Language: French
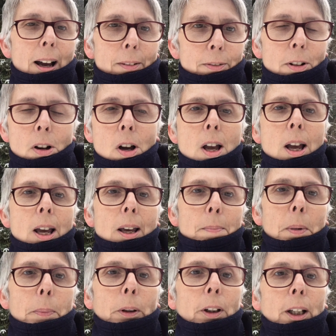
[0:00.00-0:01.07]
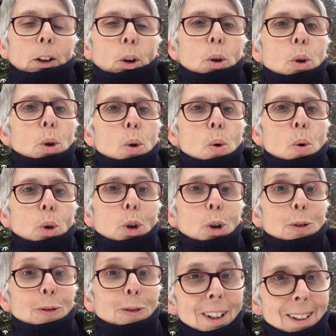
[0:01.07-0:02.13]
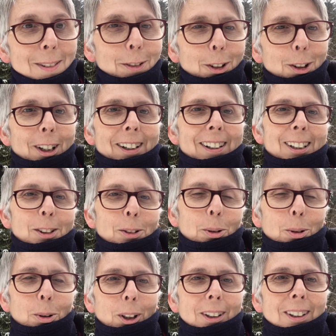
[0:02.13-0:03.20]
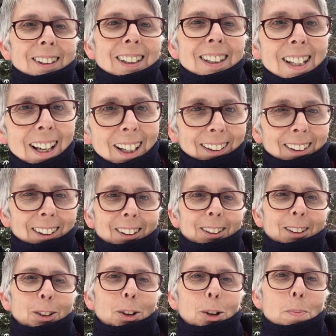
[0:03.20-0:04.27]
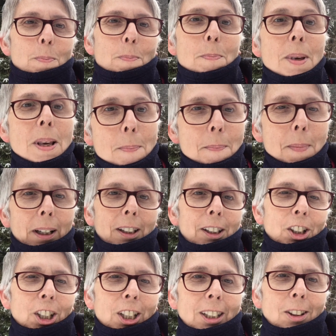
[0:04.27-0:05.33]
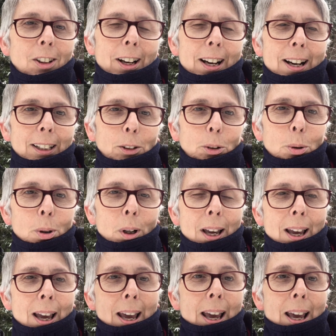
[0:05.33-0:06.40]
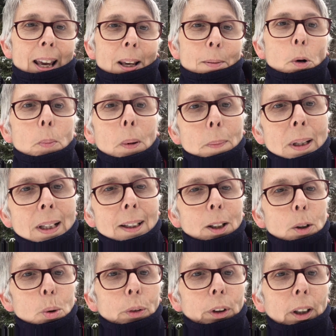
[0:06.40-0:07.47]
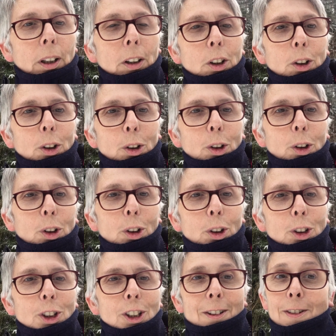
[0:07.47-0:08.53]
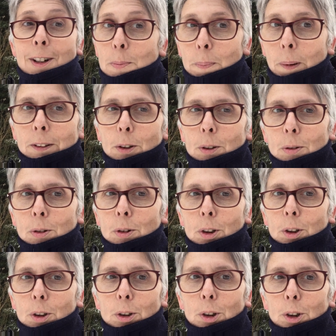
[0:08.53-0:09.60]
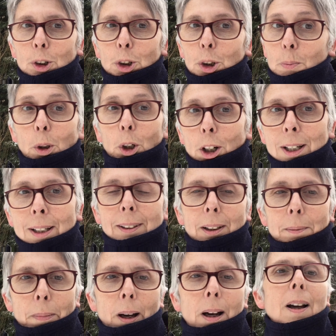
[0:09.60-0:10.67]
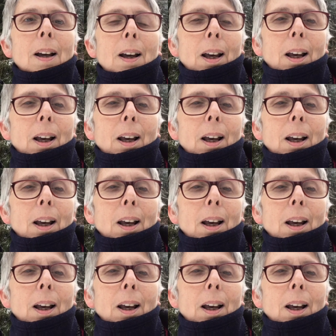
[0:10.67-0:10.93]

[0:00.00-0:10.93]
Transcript: avant, mais peut-être le goût de vivre la nature, d'y être, de m'immerger dans la nature, et m'ont permis de découvrir que j'avais une passion que je ne me connaissais pas